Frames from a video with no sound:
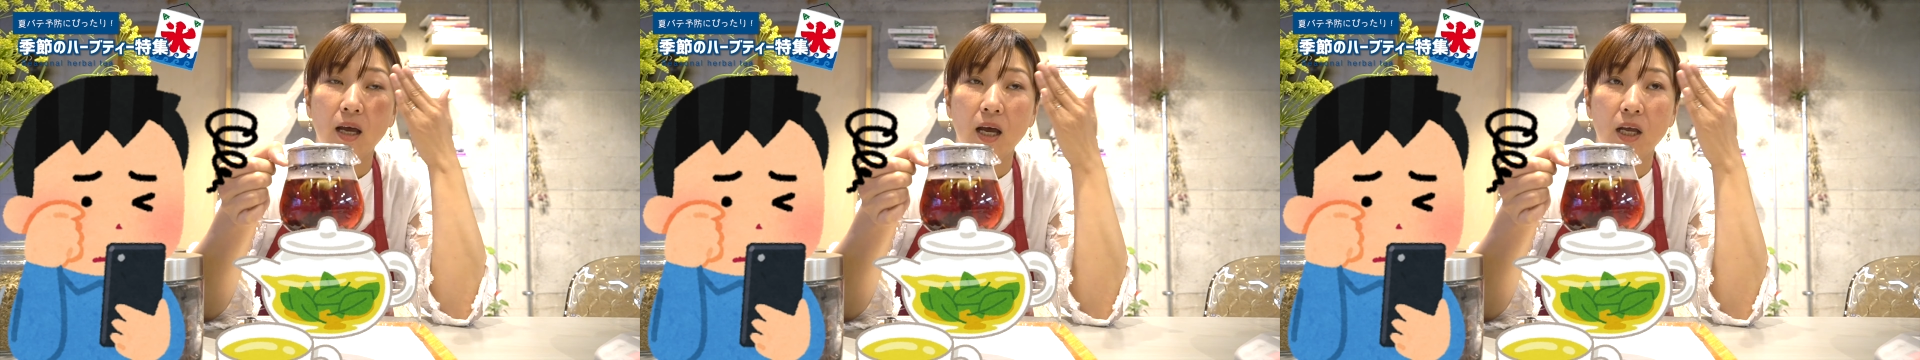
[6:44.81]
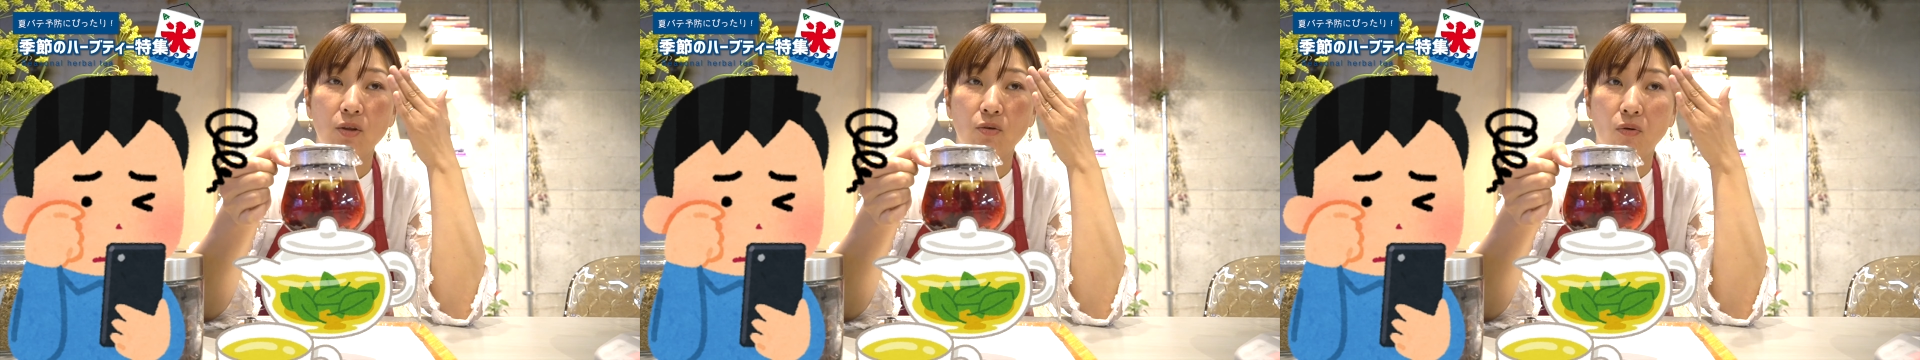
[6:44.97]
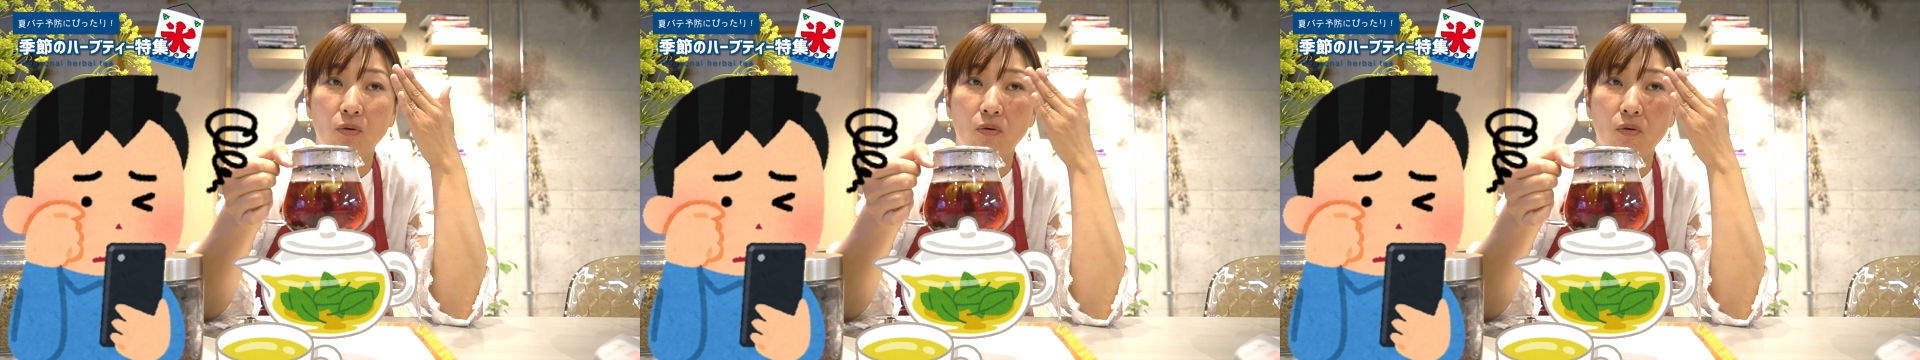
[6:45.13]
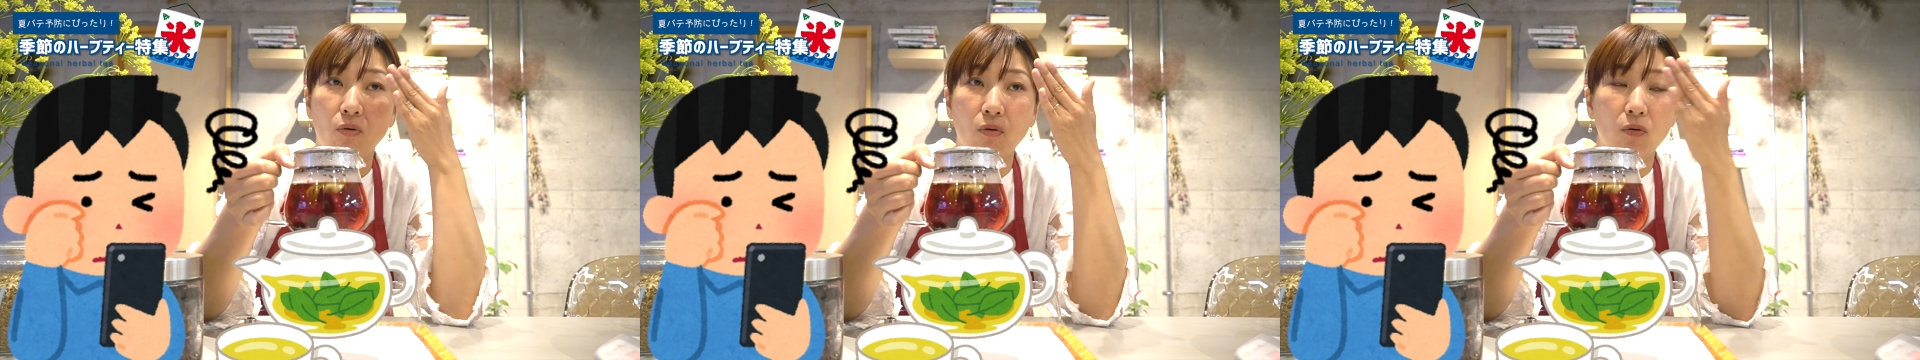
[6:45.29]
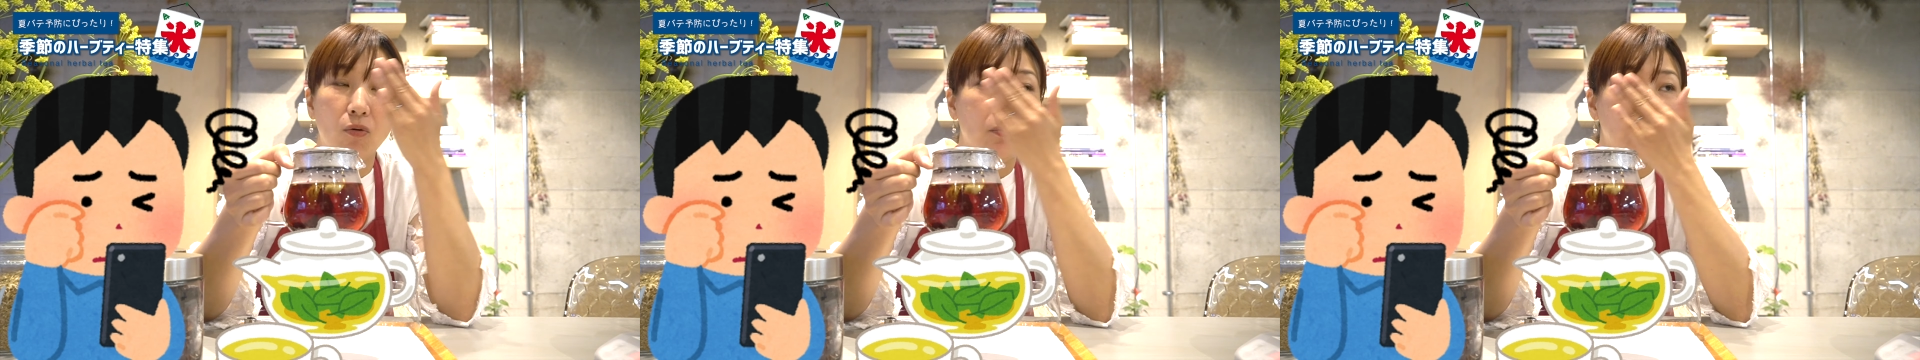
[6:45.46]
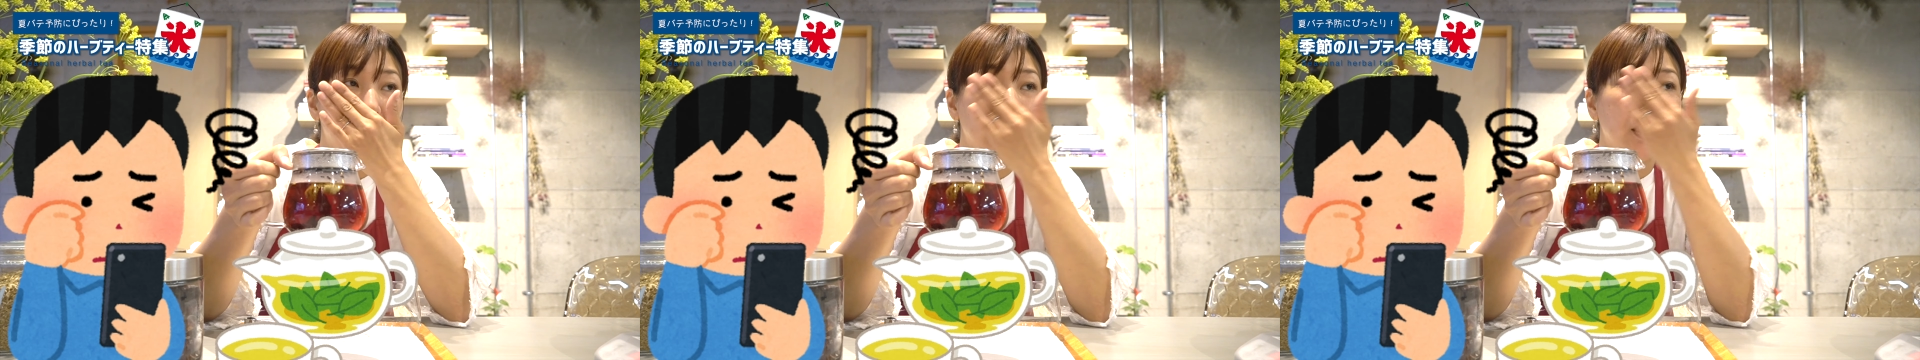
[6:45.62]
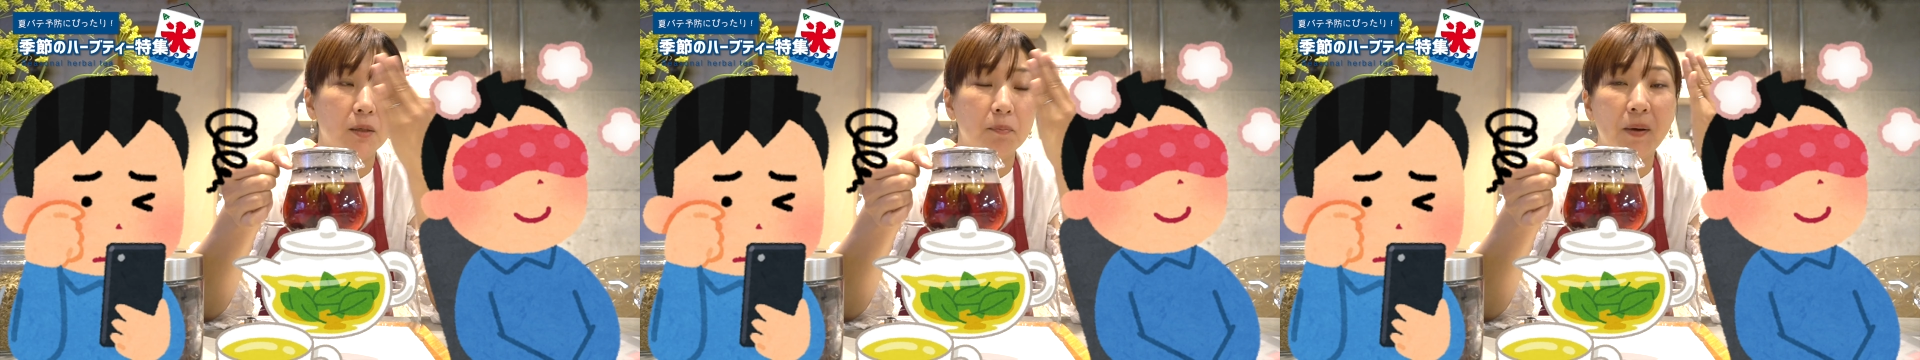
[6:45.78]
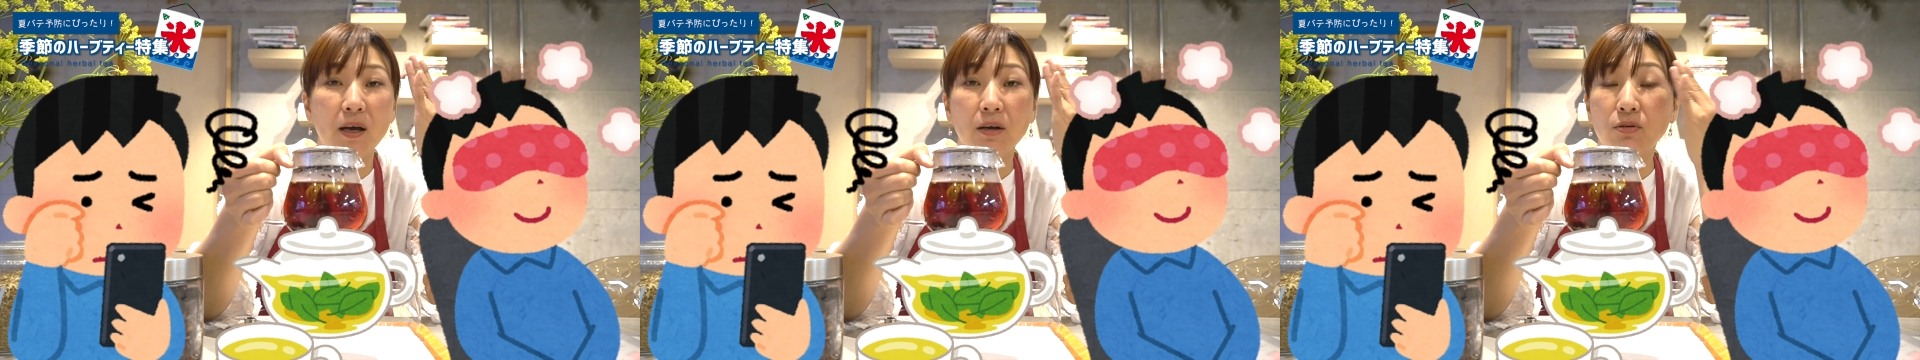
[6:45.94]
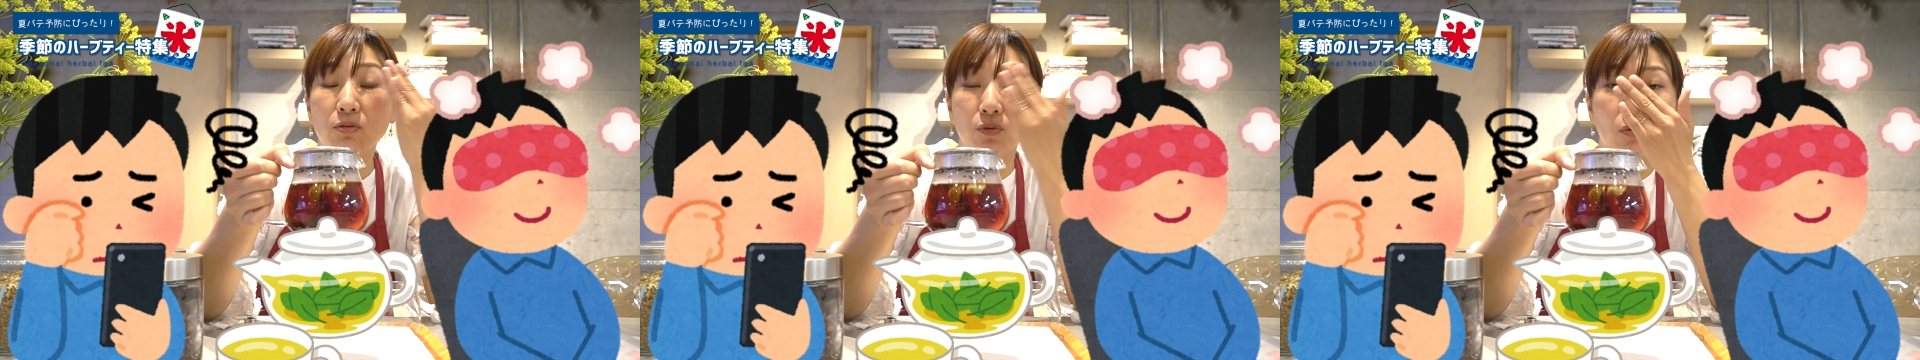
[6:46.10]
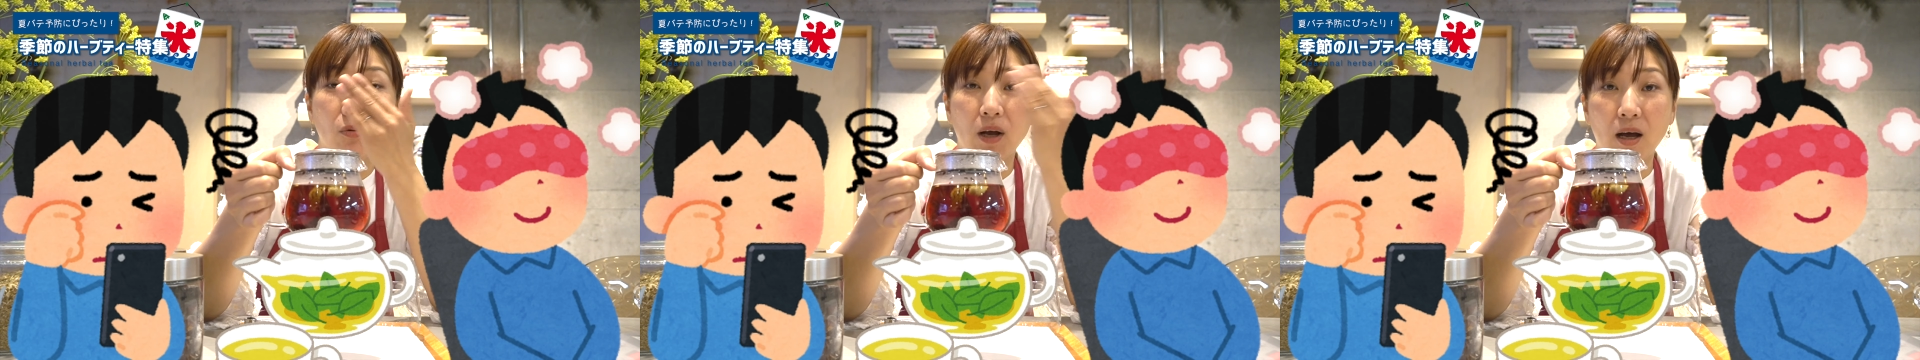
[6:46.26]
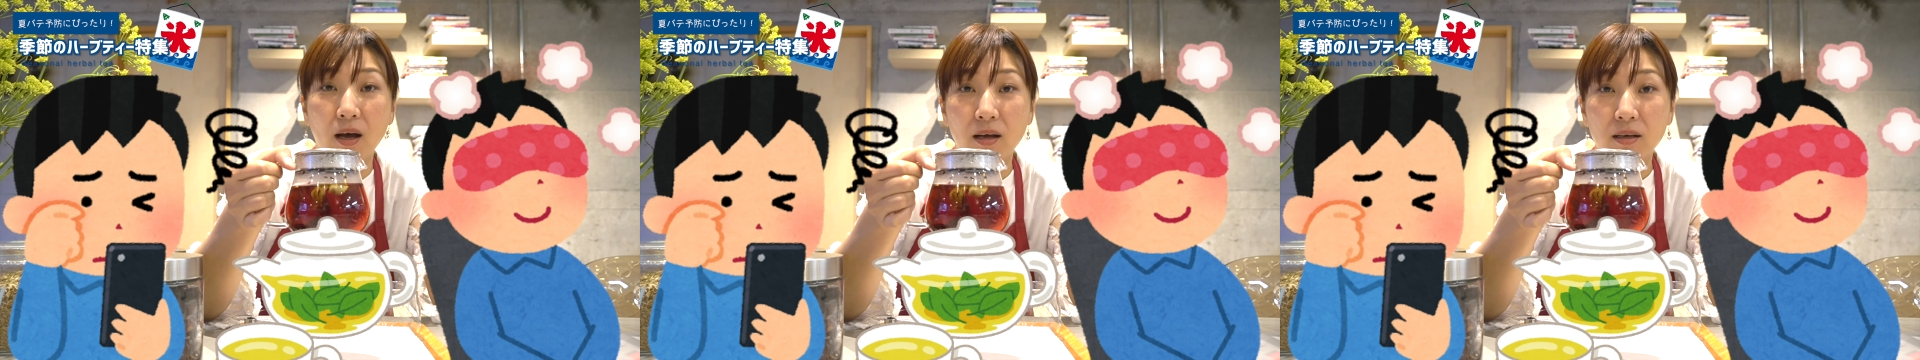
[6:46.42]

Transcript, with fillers: あの目にパックと